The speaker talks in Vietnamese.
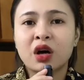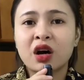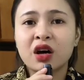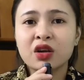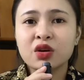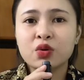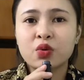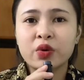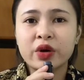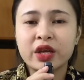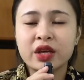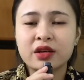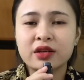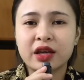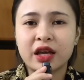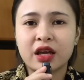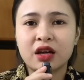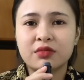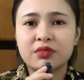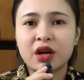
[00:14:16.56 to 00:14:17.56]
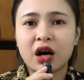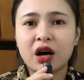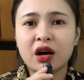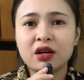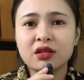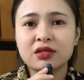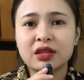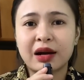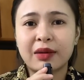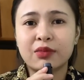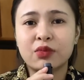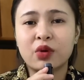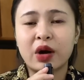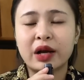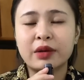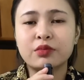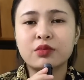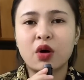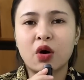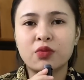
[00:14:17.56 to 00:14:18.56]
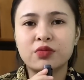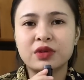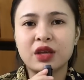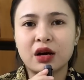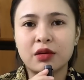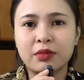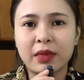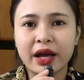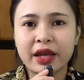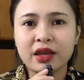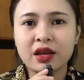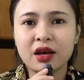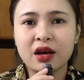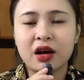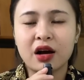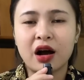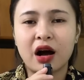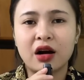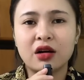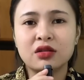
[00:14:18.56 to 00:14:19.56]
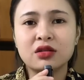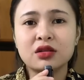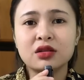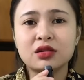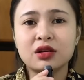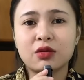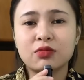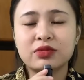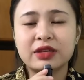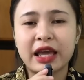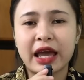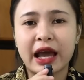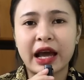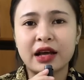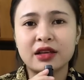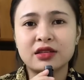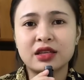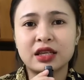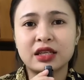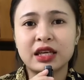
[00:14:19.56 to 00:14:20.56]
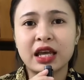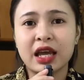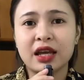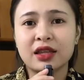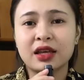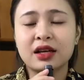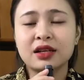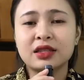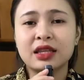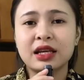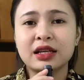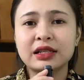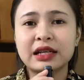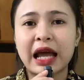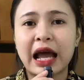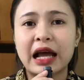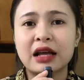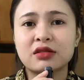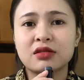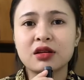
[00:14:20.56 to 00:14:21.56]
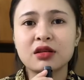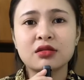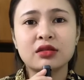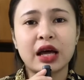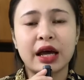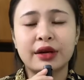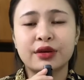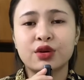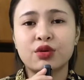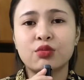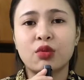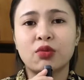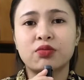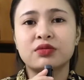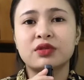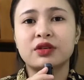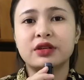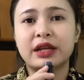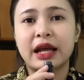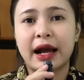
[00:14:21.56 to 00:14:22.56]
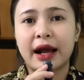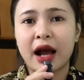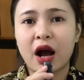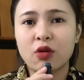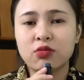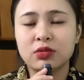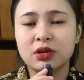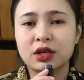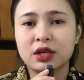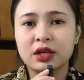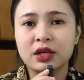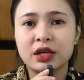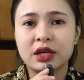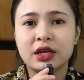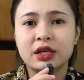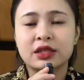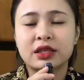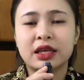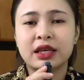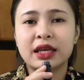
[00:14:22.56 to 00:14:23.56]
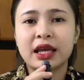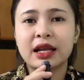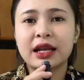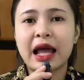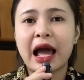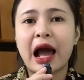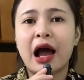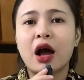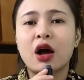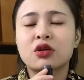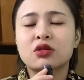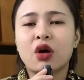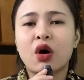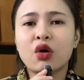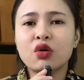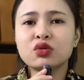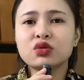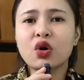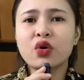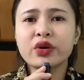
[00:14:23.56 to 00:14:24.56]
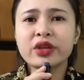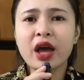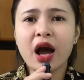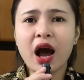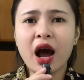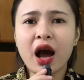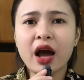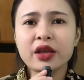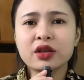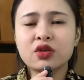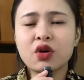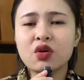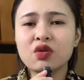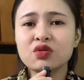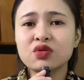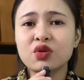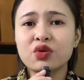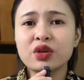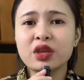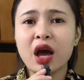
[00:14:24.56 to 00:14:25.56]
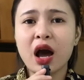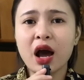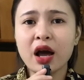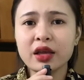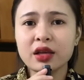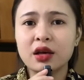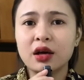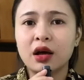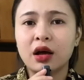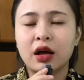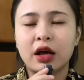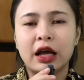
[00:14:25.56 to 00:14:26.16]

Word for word: Tới khuya ngày hôm đó tầm khoảng một giờ mấy, ở trong nhà chị nghe thấy tiếng la thất thanh của một người đàn ông. Chị nghe la: "Cứu tôi với, cứu tôi với!"